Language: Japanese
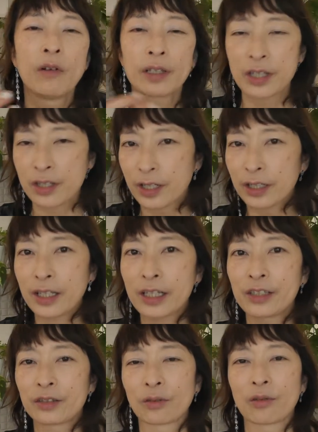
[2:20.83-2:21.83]
私がで
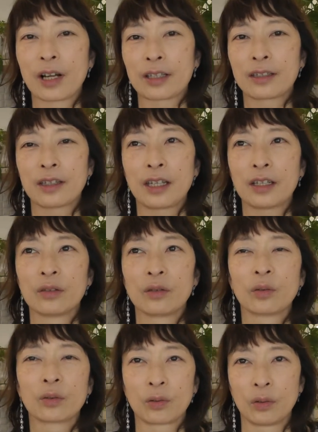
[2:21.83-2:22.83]
きるのかっていう
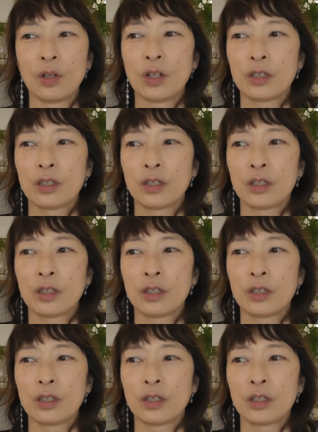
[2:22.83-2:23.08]
こと